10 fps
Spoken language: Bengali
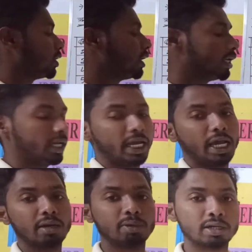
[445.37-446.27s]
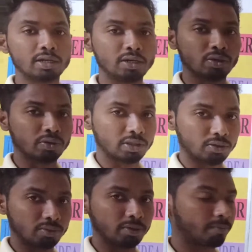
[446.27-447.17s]
করে এনের মানটা নির্ণয় করতে
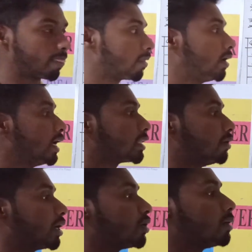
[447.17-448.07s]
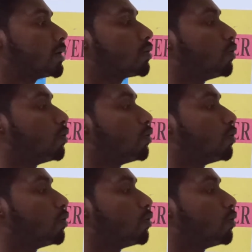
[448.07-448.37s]
হবে তাহলে এখন আমরা